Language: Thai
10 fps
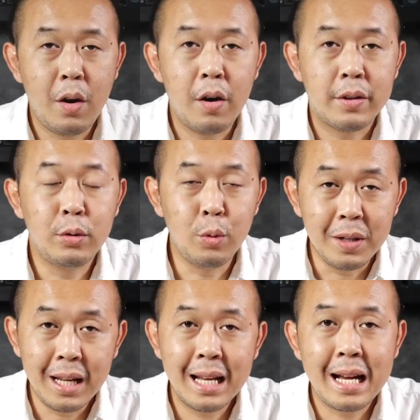ก็สรุป
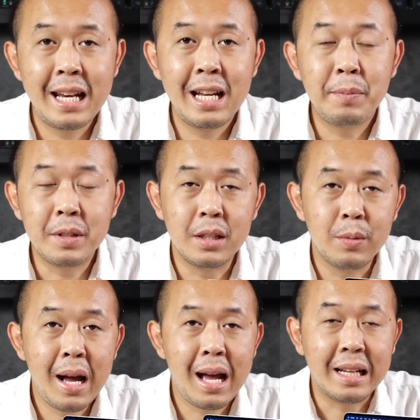เลยละกันนะครับถือ
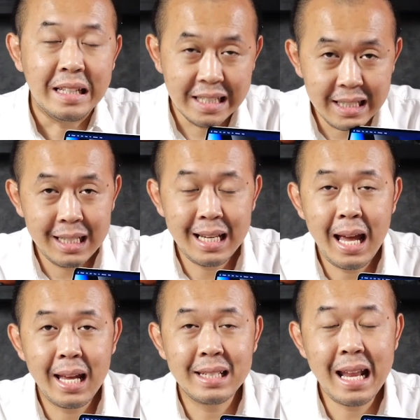ว่าดี
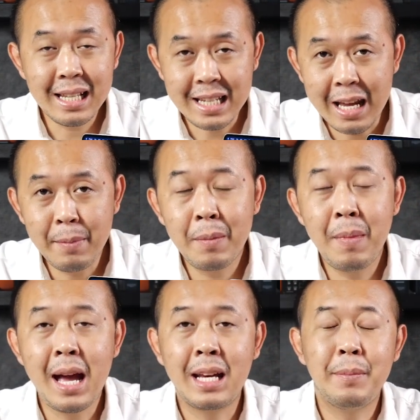และน่าใช้
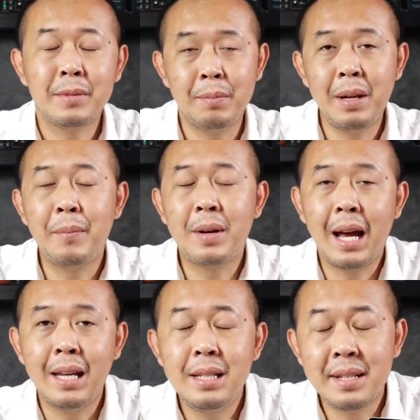มากๆนะครับสำหรับใค
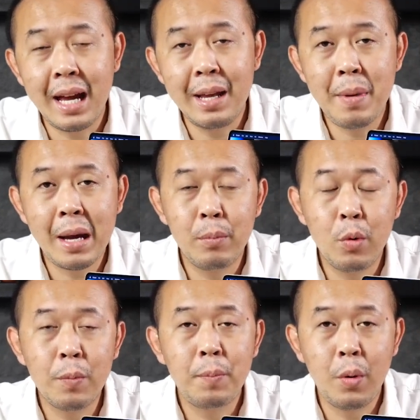รที่ใช้
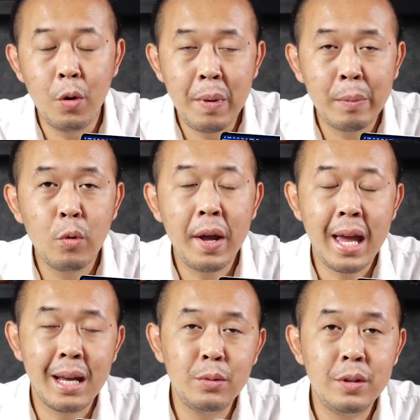MacBook Pro MacBook
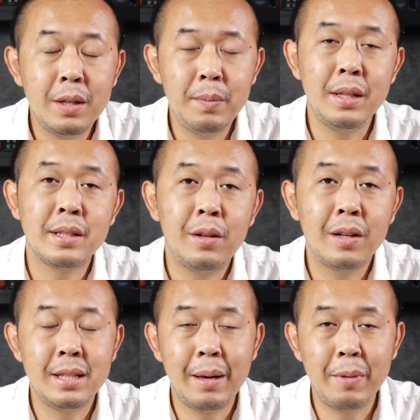Air รุ่นที่มีส
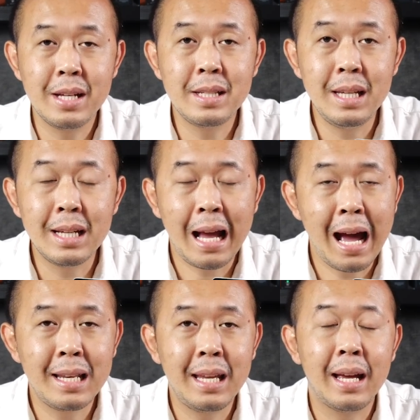ตเสียบ SD
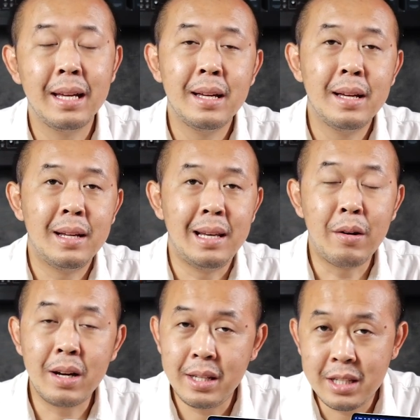card เนี่ยแล้
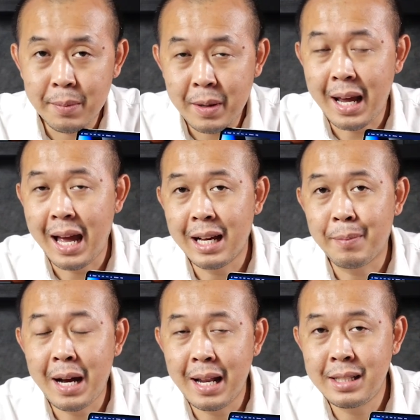วเคยเจอปัญหากั
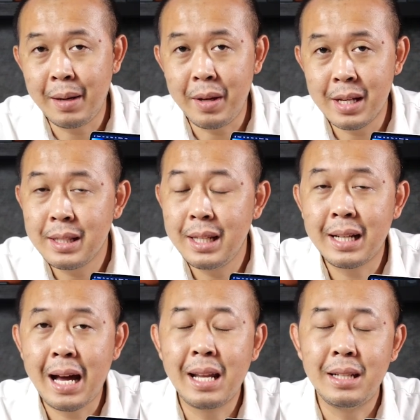บการเสียบ SD
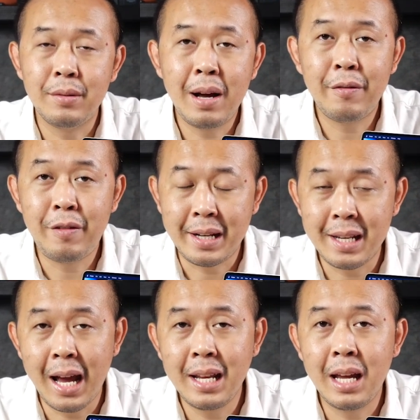card หรือว่า flash
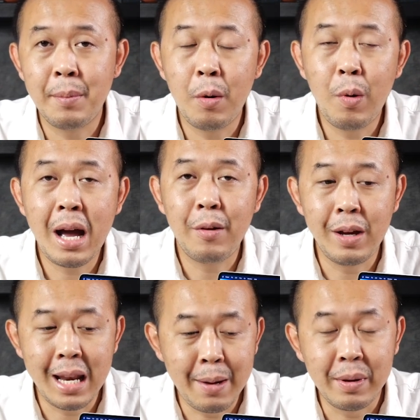drive เนี่ย เพราะว่า
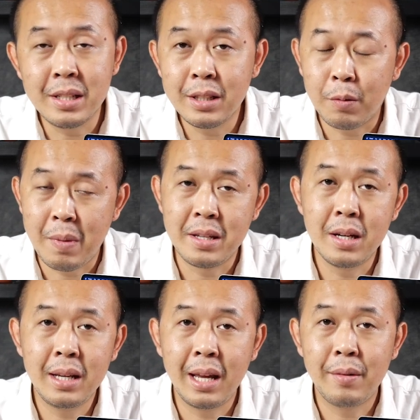เวลามันยื่นออกมา
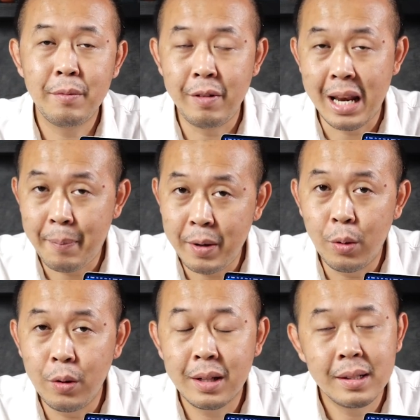เยอะเนี่ย เวลาไป
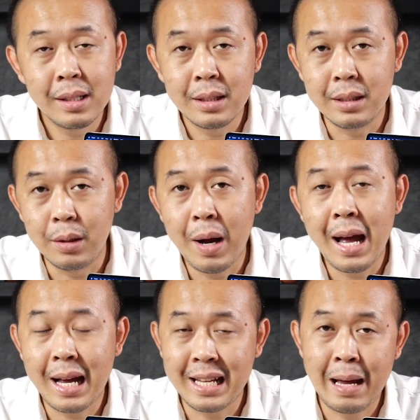โดนหรือว่า
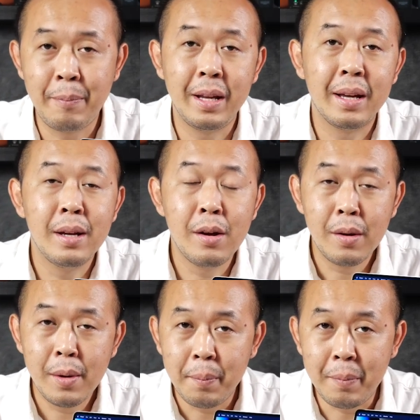ขยับเนี่ย
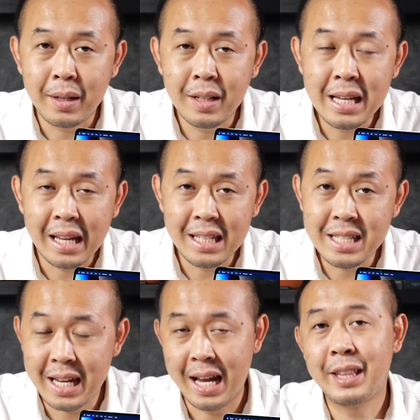มันก็จะ
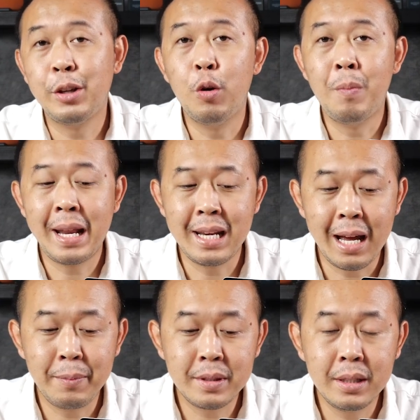eject อัตโนมัติ
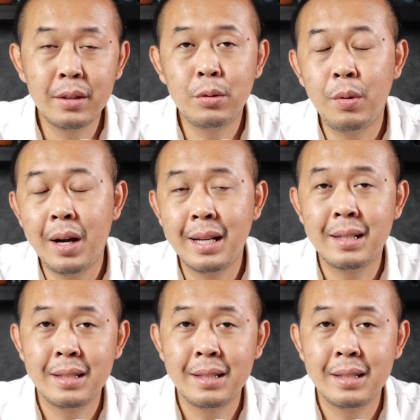นะครับ ซึ่งตัว